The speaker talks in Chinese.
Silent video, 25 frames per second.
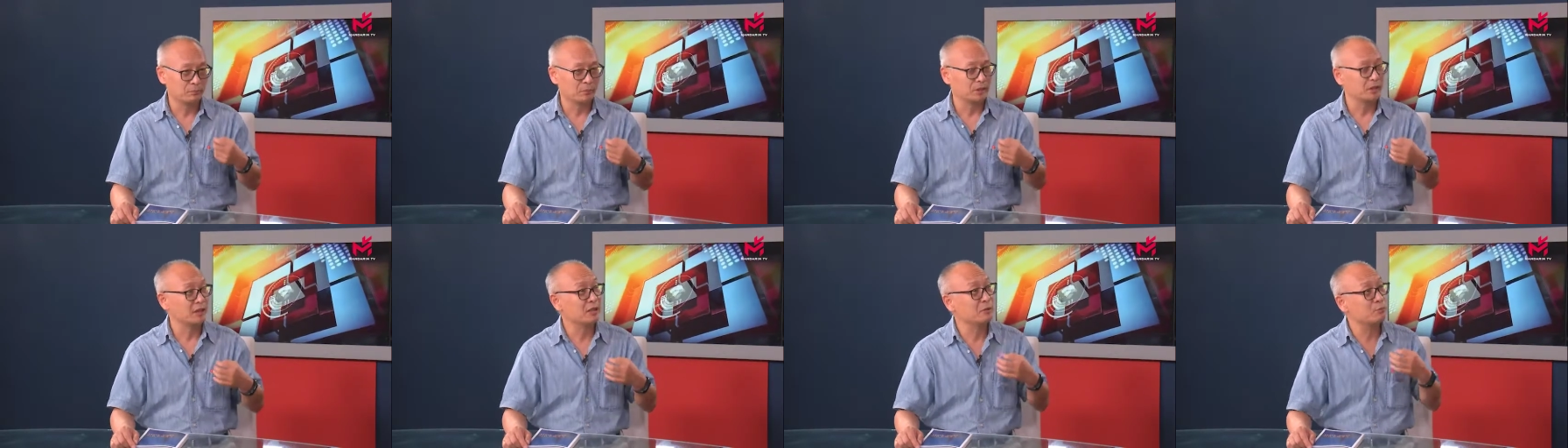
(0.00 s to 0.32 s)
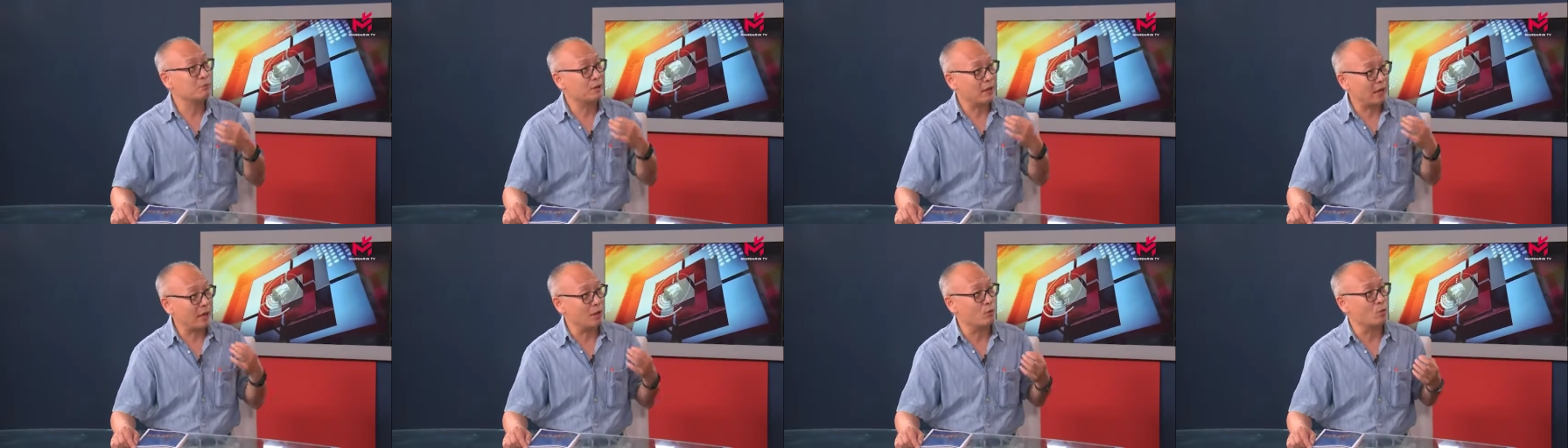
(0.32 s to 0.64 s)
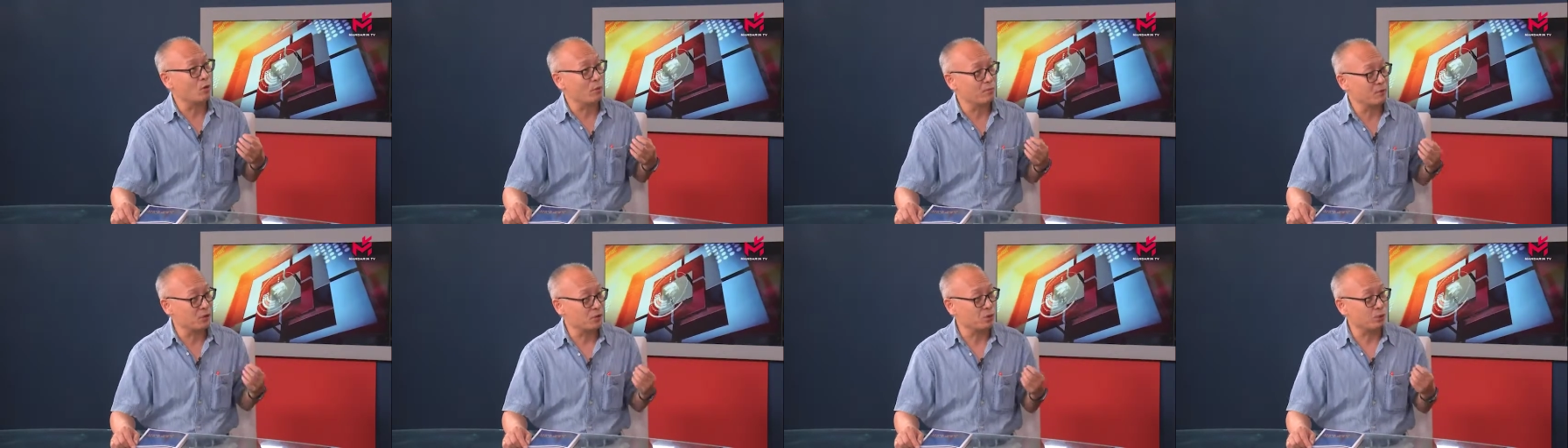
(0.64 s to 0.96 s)
离不开
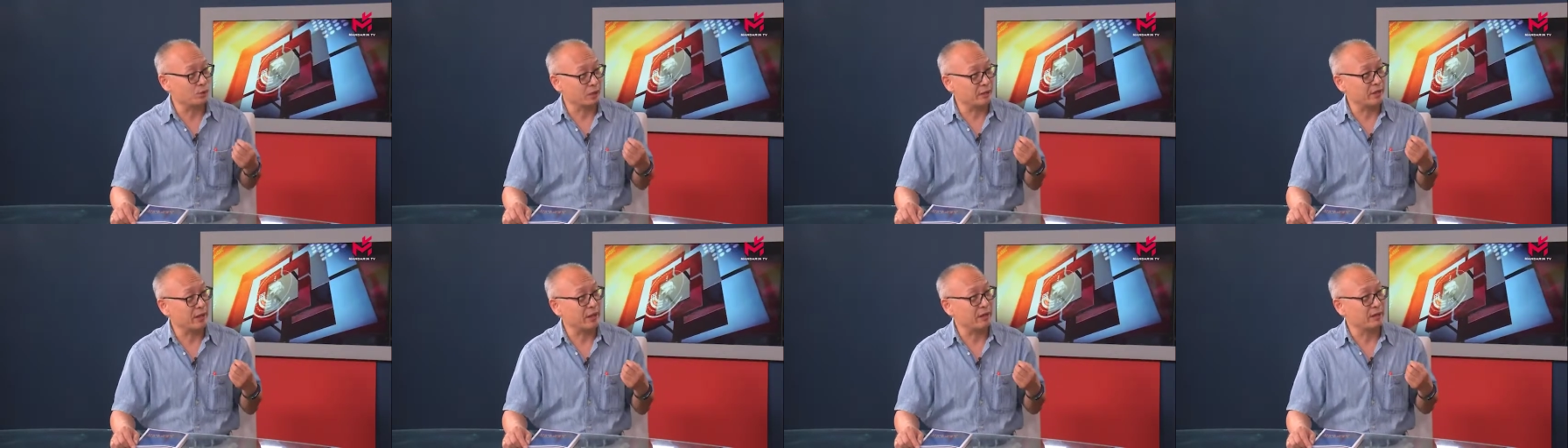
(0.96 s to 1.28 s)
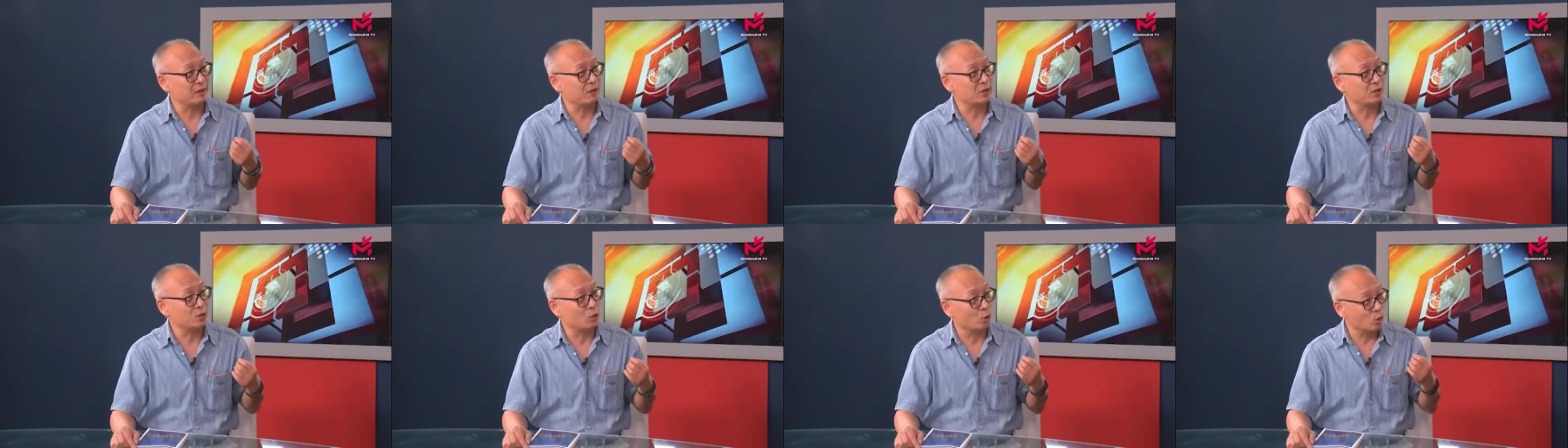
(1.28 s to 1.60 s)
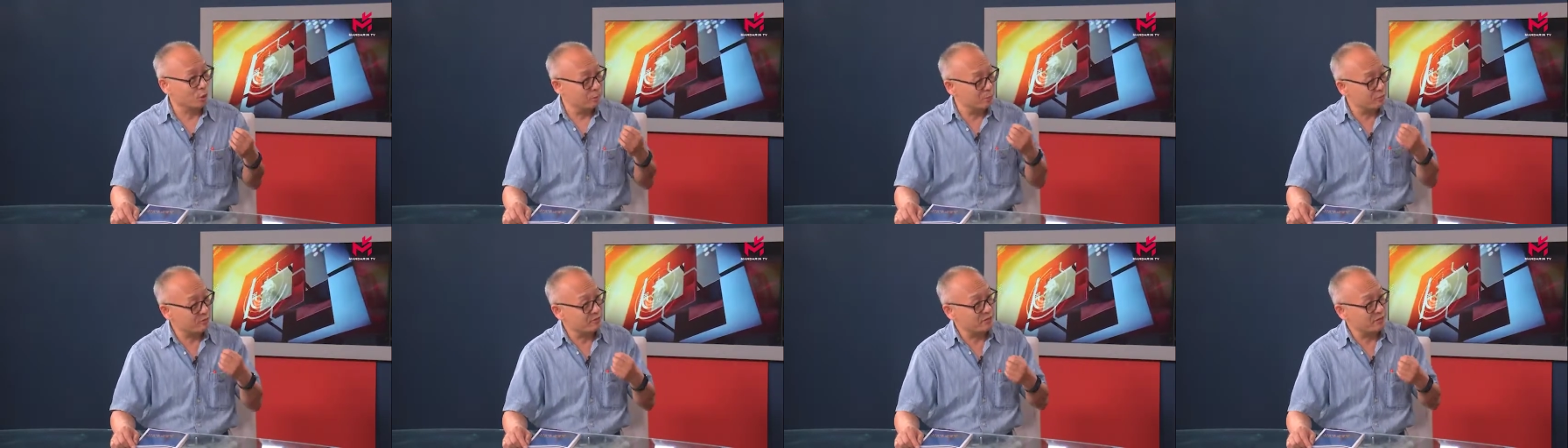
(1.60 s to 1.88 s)
我们酒店，有一部分